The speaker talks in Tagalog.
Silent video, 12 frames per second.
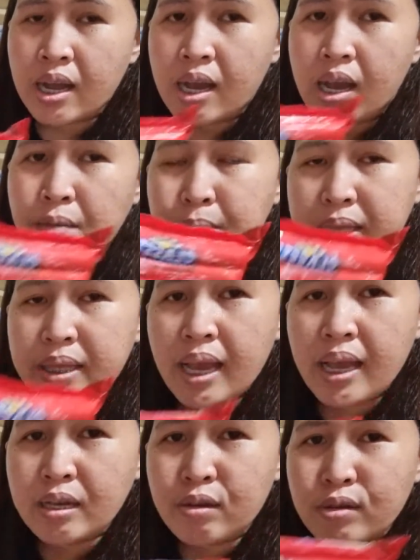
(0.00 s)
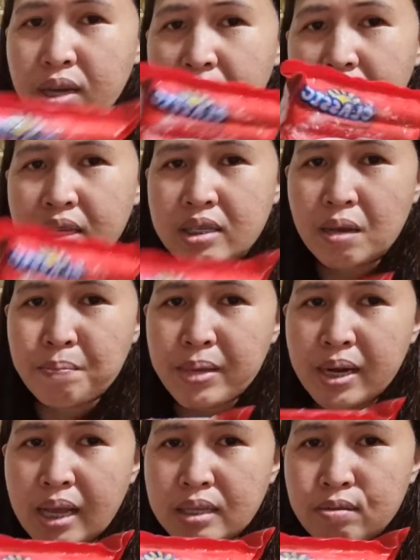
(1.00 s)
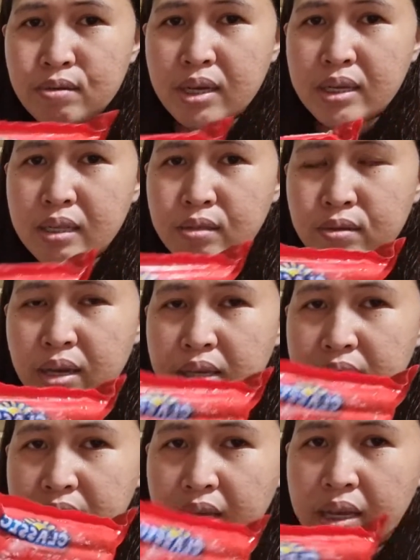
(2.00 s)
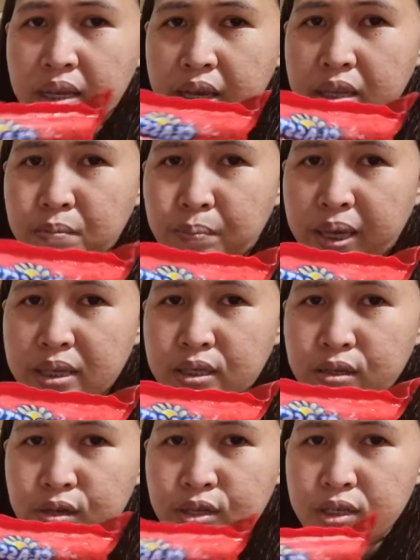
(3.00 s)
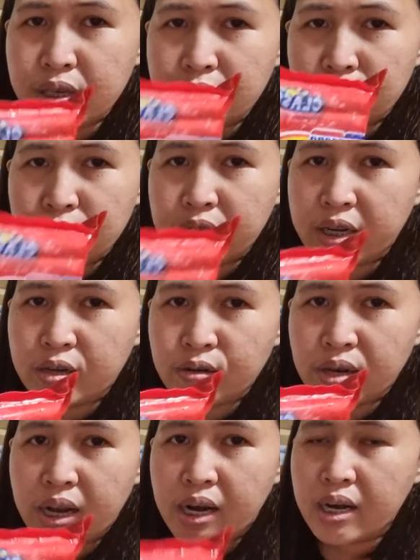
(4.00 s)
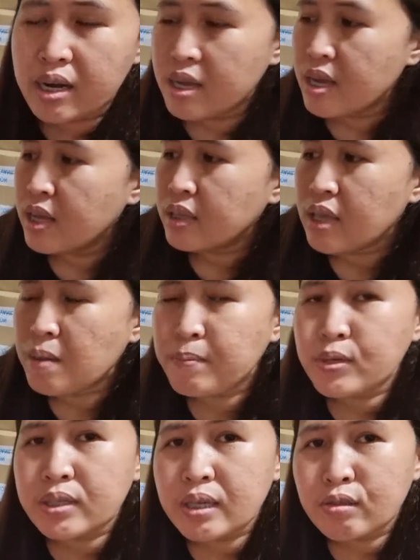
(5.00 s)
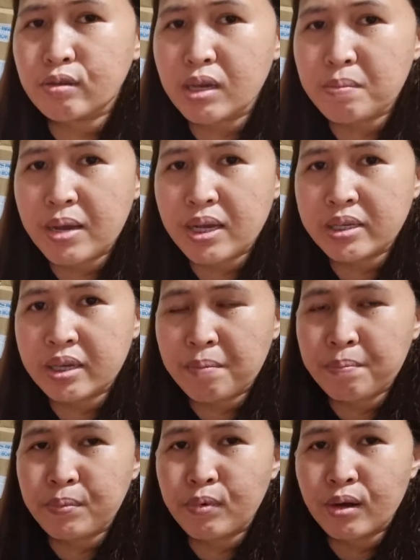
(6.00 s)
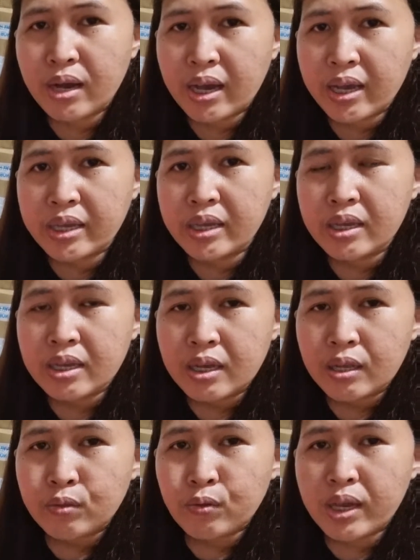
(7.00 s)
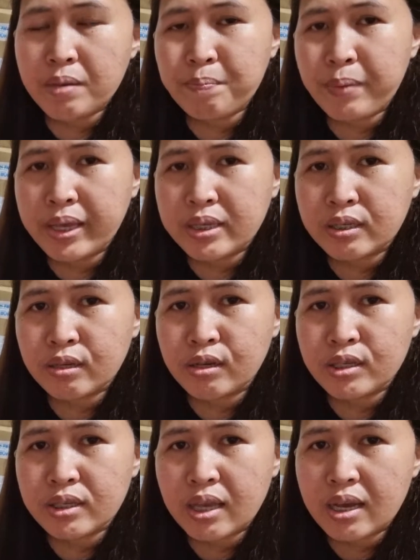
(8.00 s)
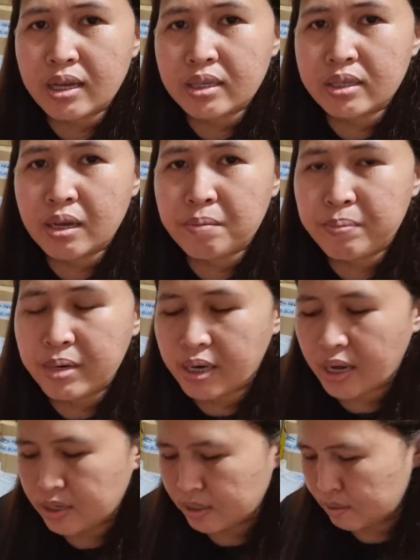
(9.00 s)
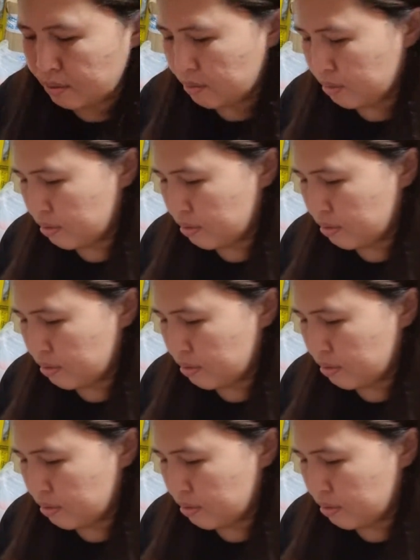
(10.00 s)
ang bentahan ko ng isang perasong ganito guys ay 8 pesos, itong regular. Tapos ito namang jumbo ay 12 pesos ang isang peraso.